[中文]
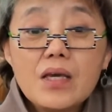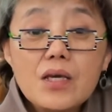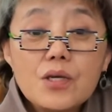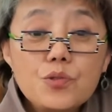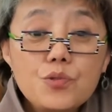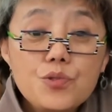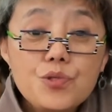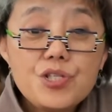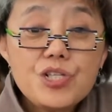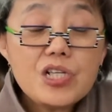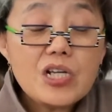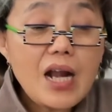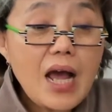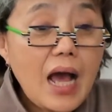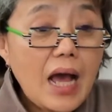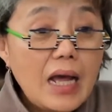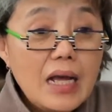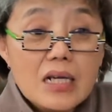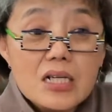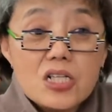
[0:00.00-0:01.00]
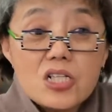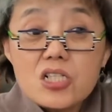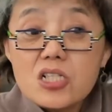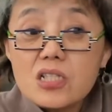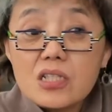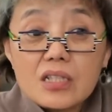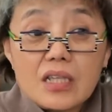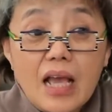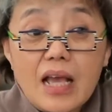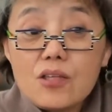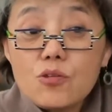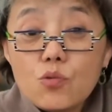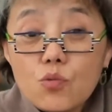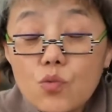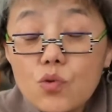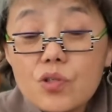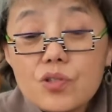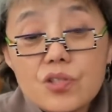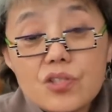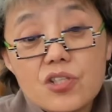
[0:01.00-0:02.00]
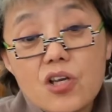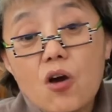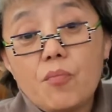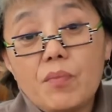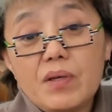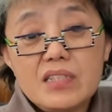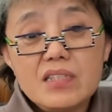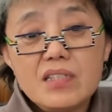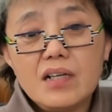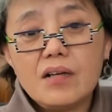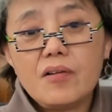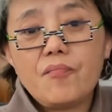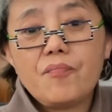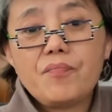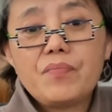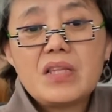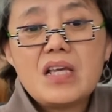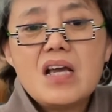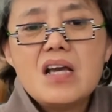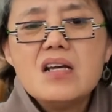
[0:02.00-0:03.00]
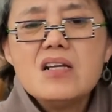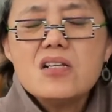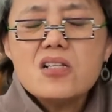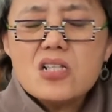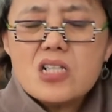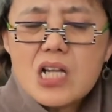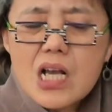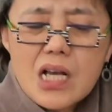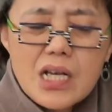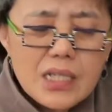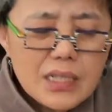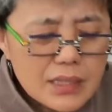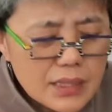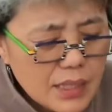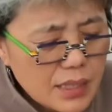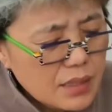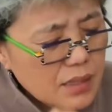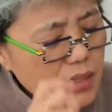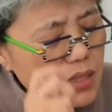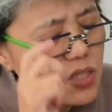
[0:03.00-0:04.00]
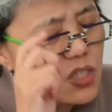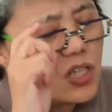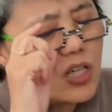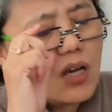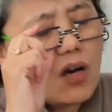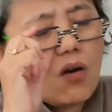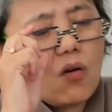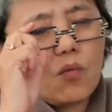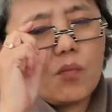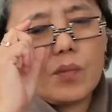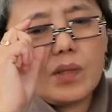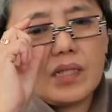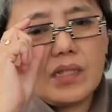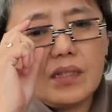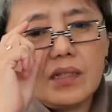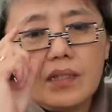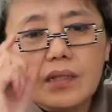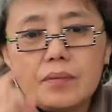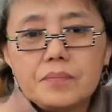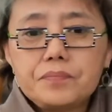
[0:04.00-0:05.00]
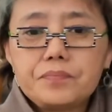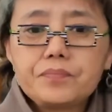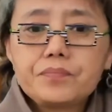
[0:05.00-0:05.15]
于是啊，他就过去撬门去了。正在那儿撬门呢，